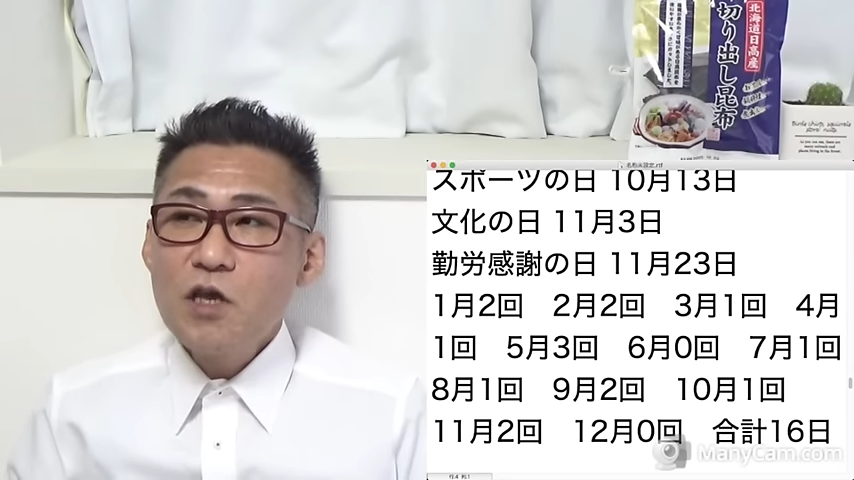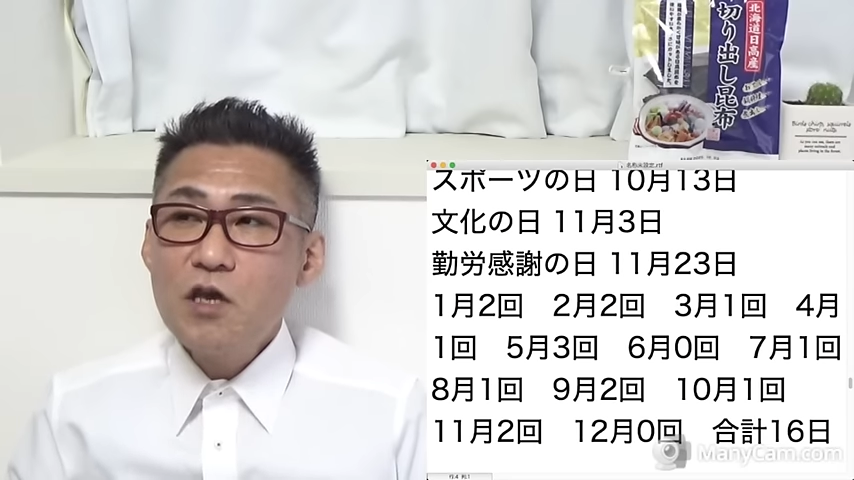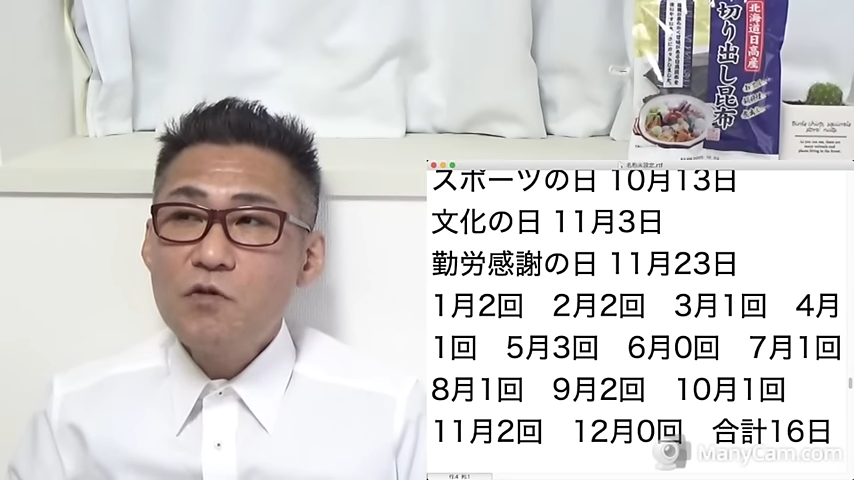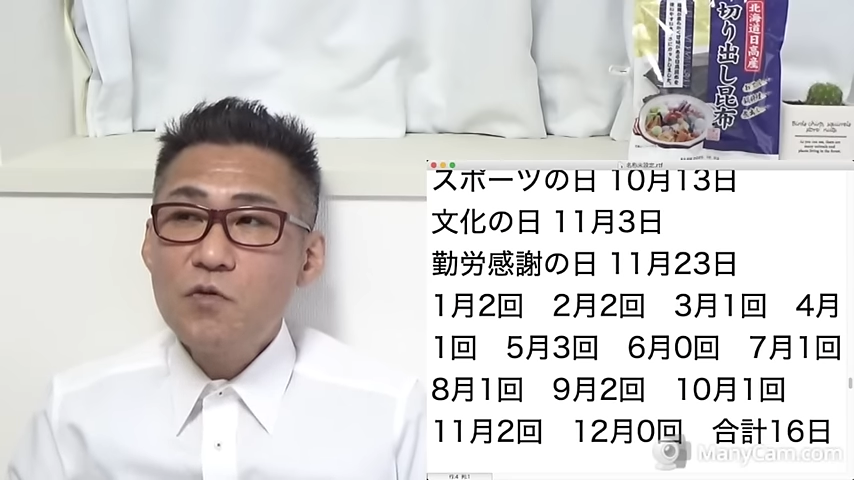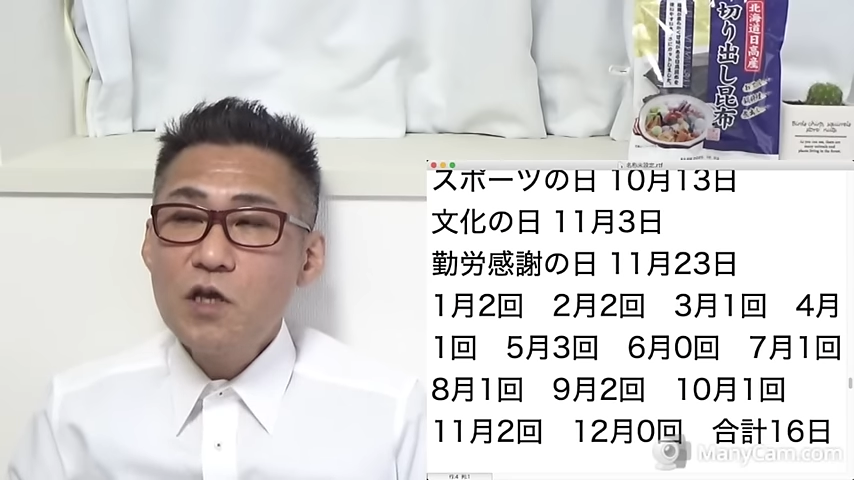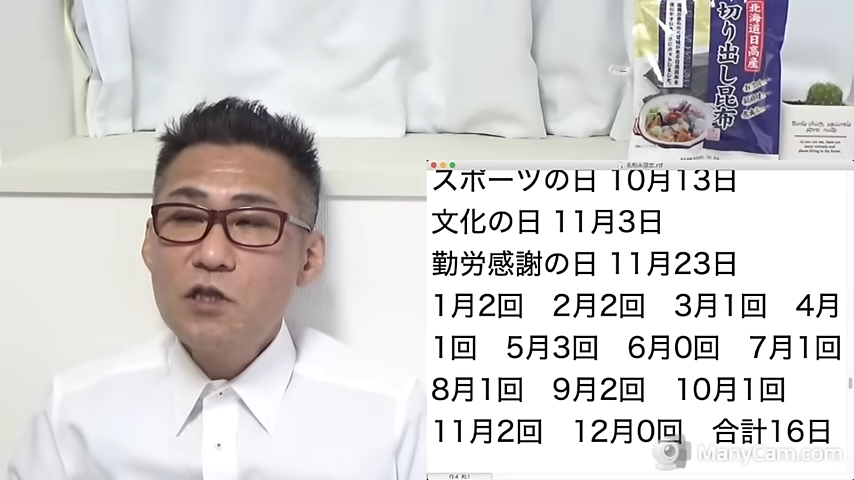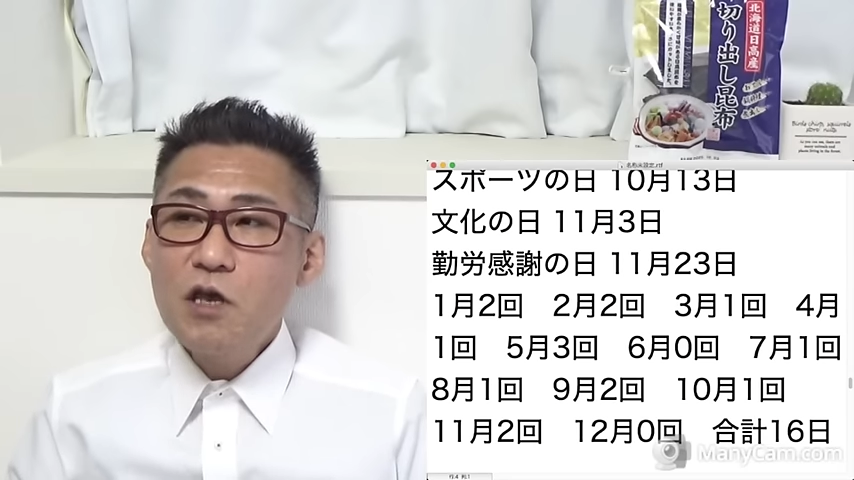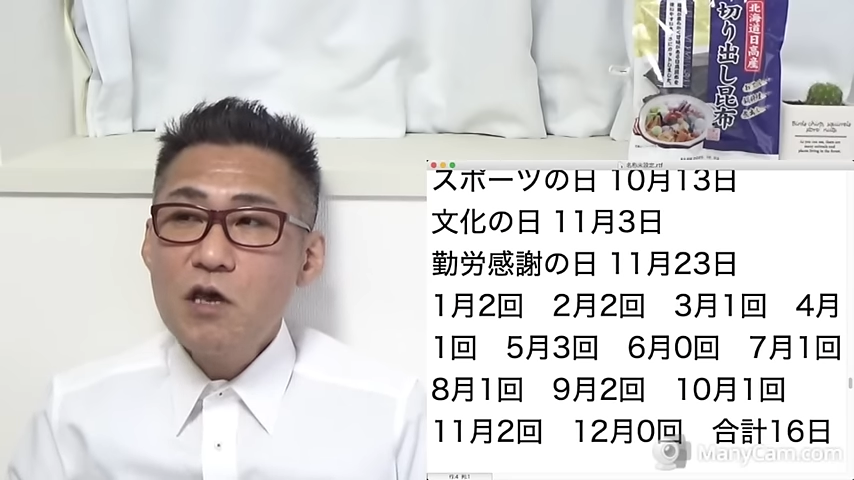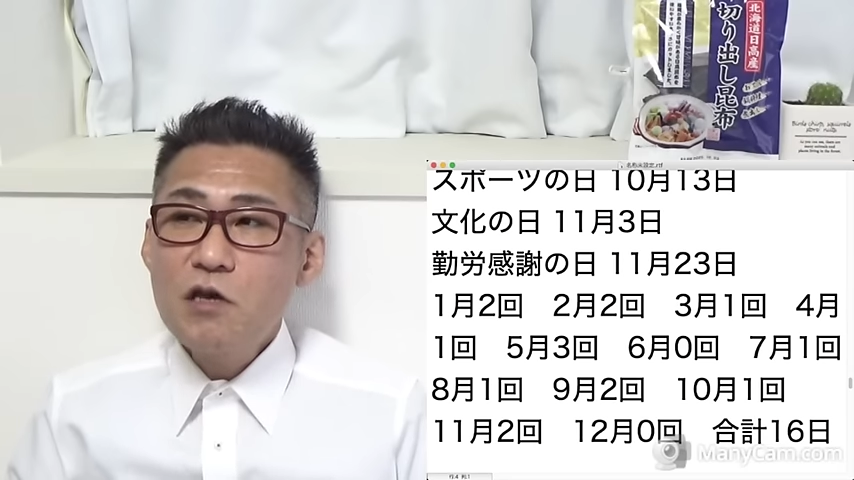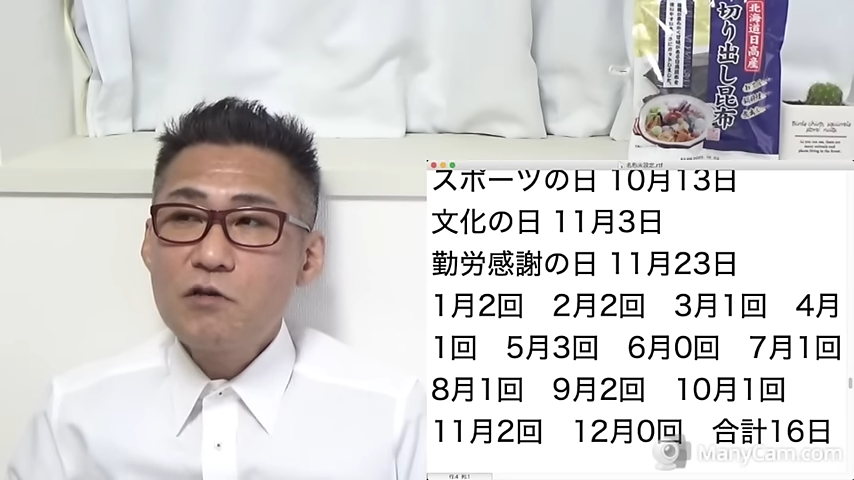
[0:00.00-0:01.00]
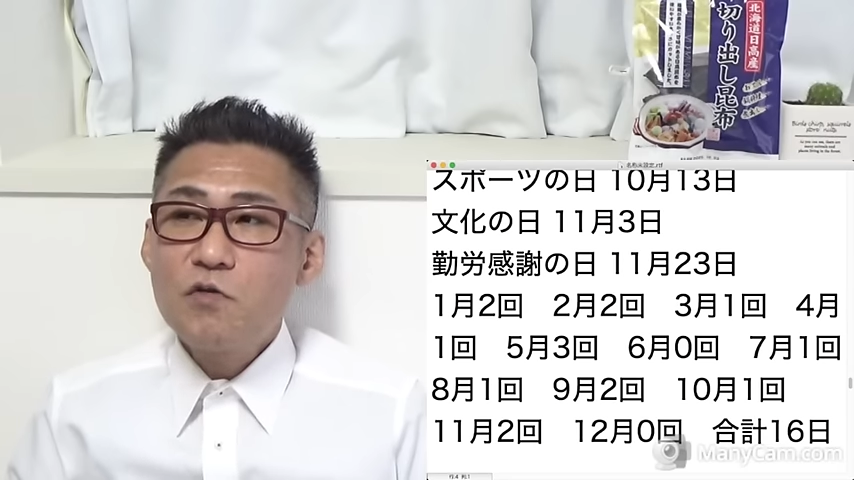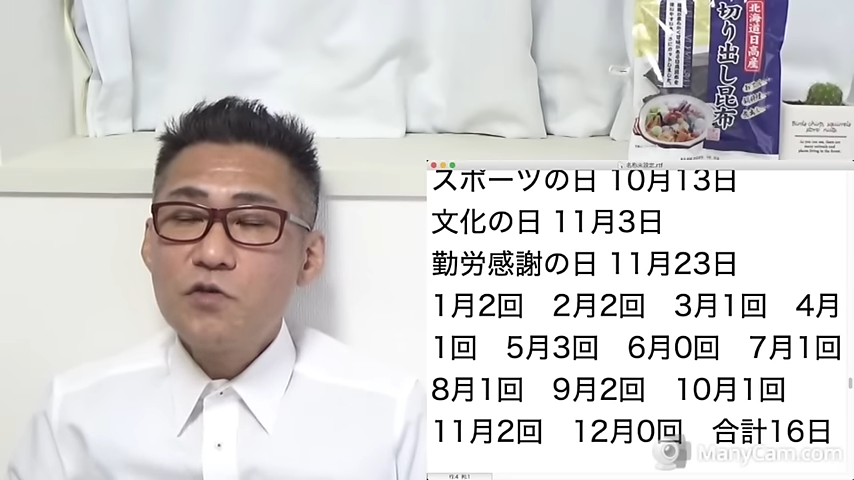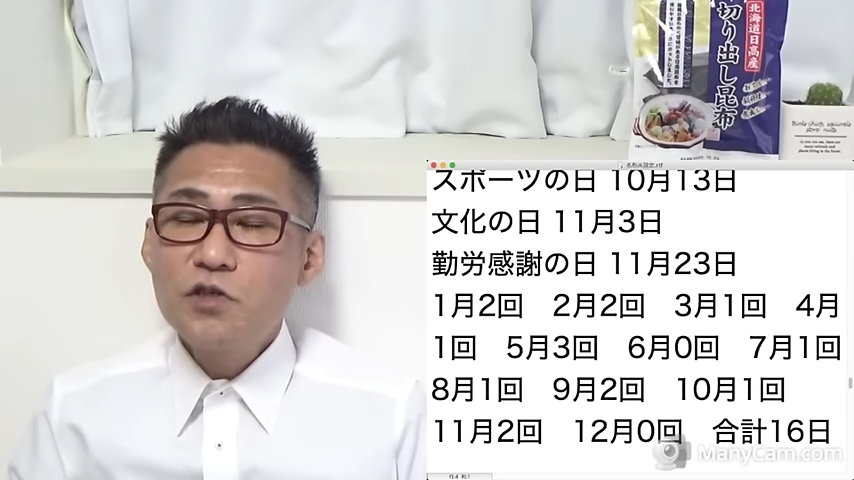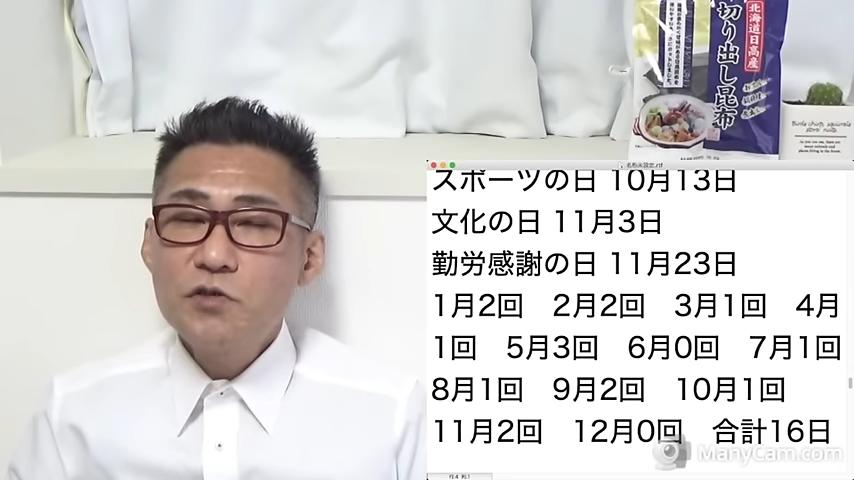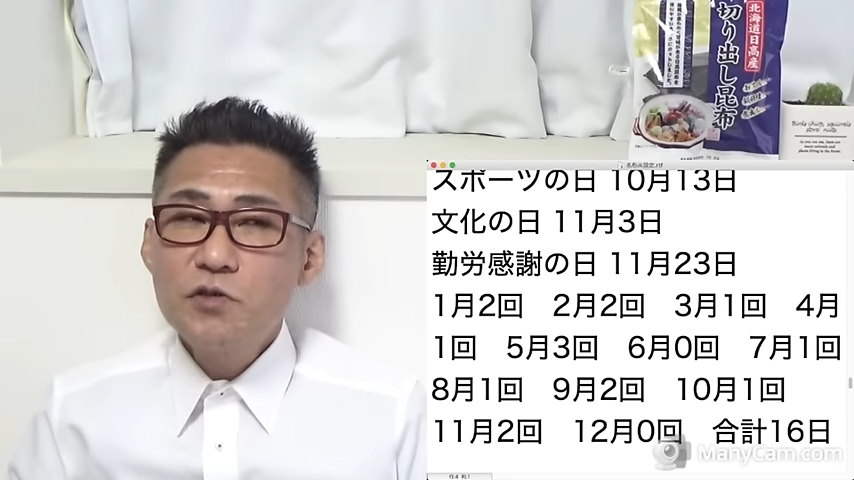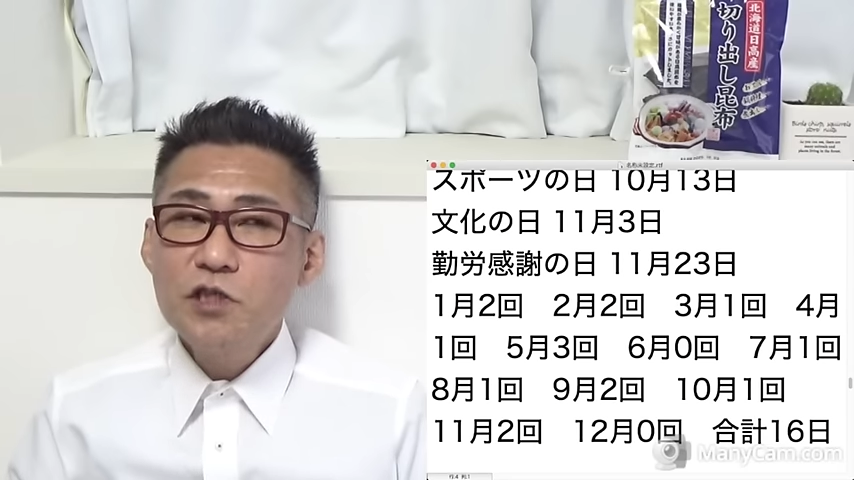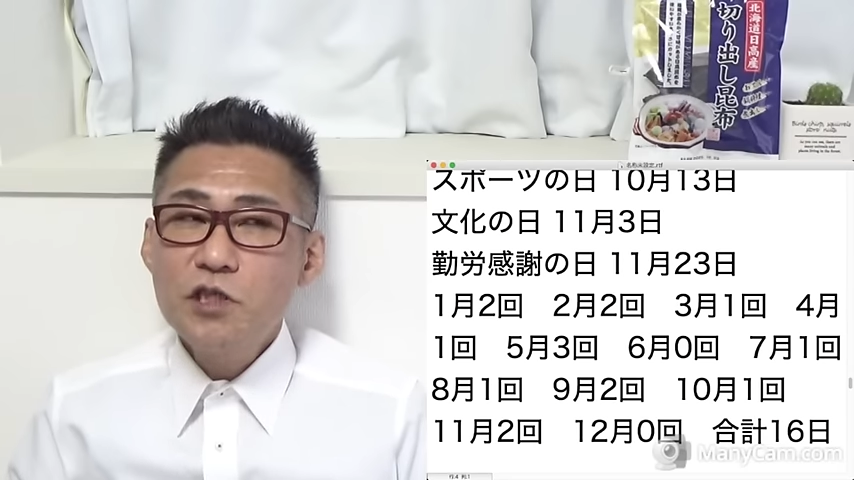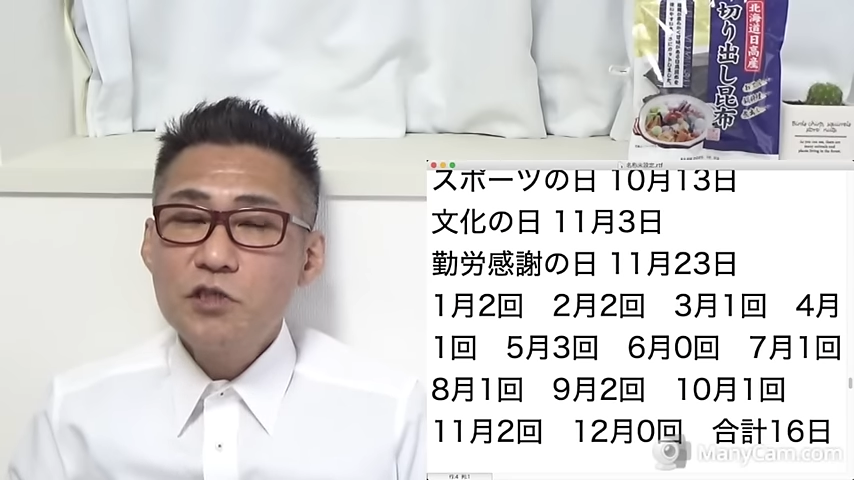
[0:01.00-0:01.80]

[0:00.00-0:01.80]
えー、これで52